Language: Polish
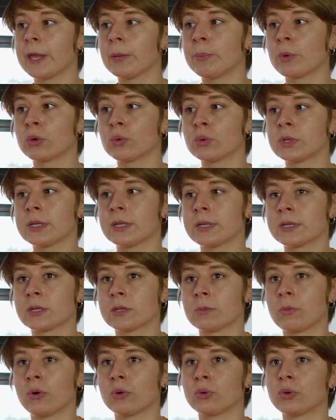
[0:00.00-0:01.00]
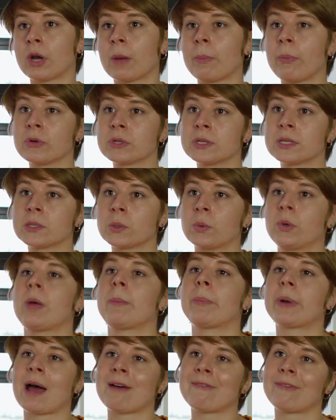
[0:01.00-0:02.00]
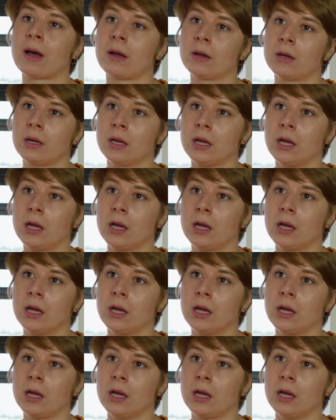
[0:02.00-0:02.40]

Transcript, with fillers: I producent jest osobą, która pozyskuje prawa,